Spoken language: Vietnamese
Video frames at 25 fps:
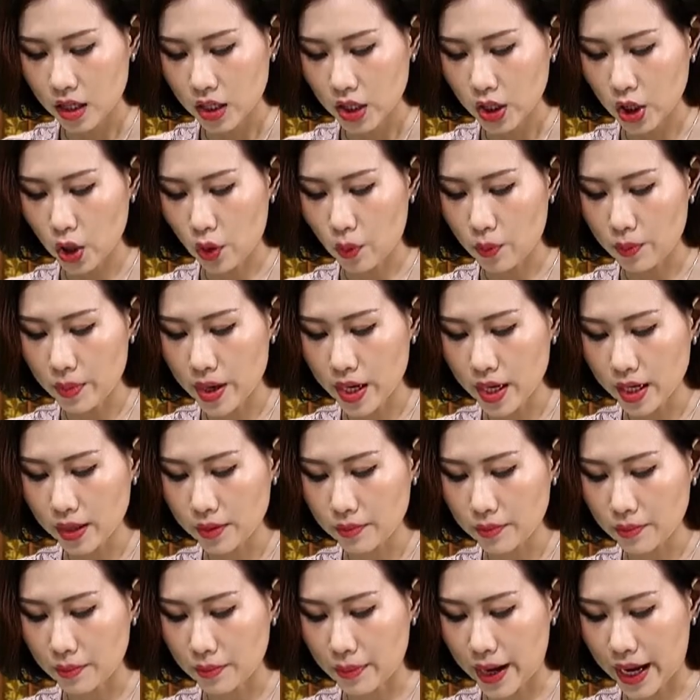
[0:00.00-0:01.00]
Không biết
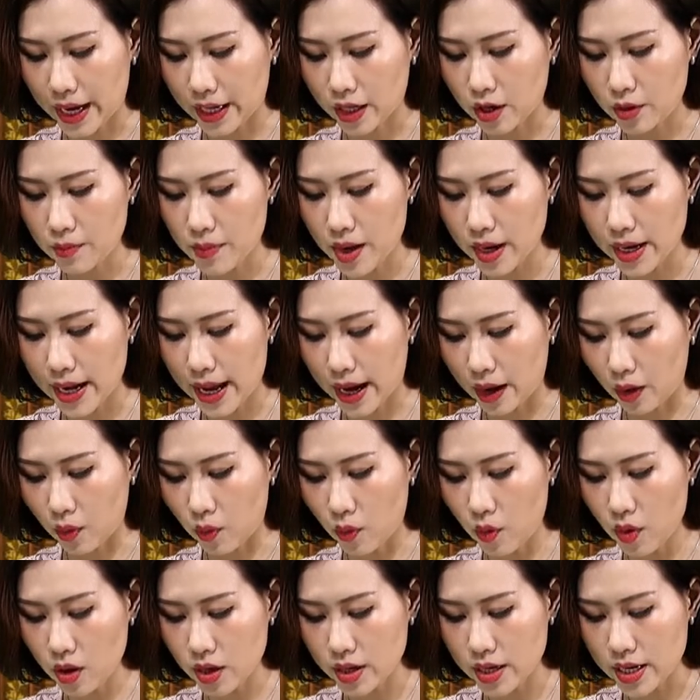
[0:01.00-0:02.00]
mẹ nó bên Hàn
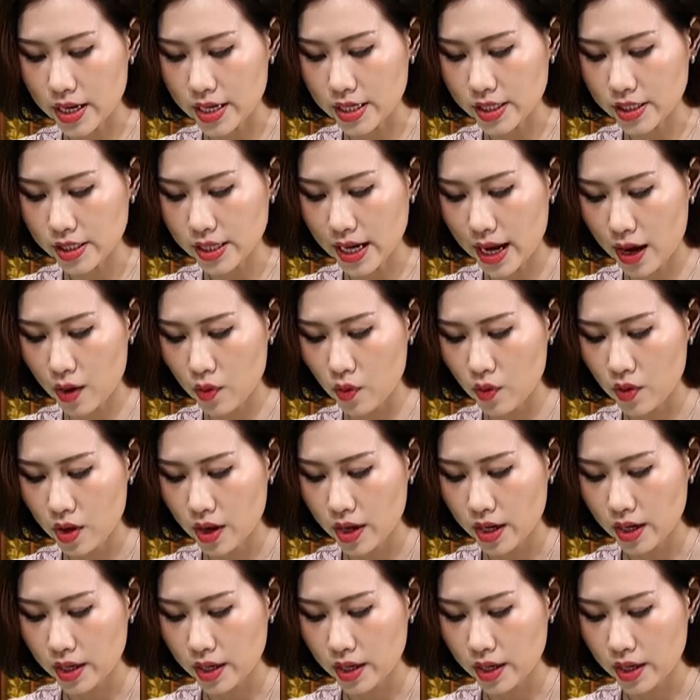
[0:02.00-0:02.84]
Quốc nghĩ sao,